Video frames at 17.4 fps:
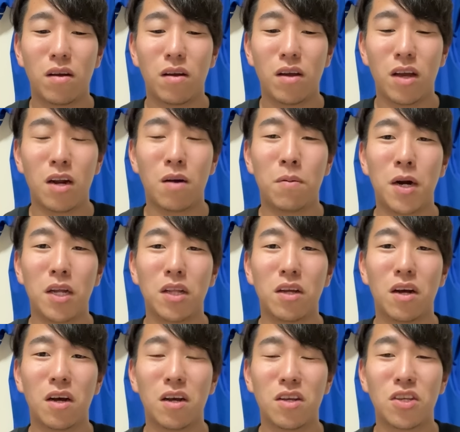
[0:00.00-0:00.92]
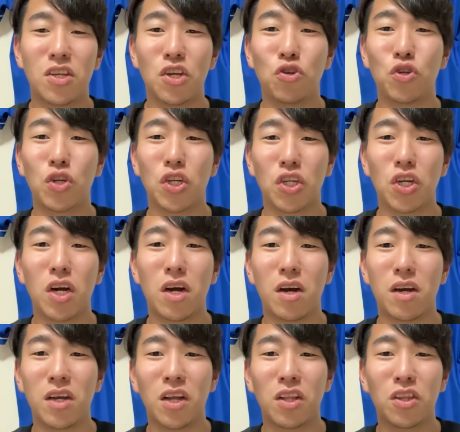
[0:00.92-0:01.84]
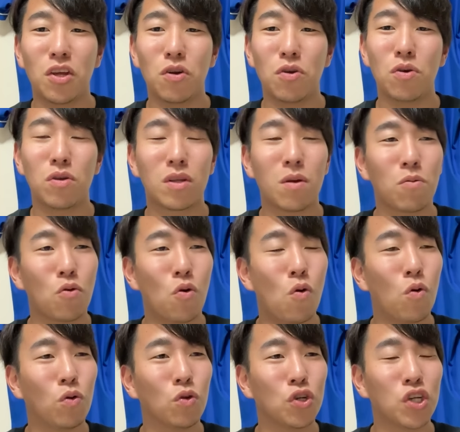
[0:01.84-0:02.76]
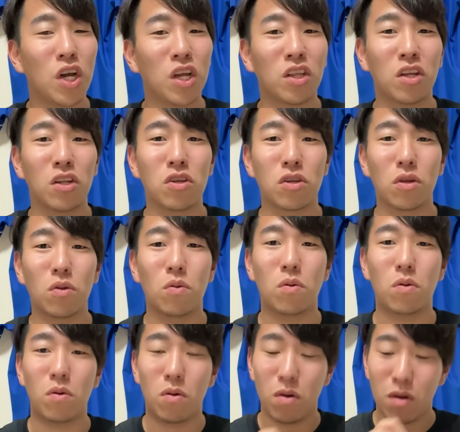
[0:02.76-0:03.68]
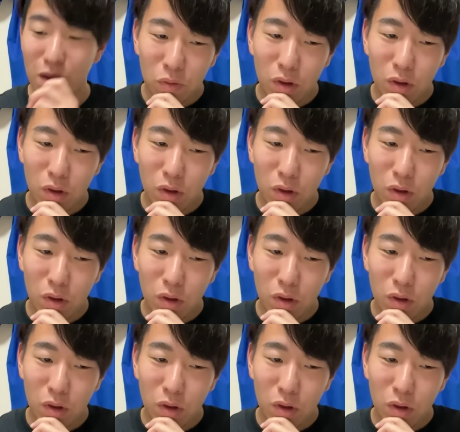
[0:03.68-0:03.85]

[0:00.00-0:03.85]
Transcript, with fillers: 選ばれた選手たちがやってる、多分高校の試合だったんですけど、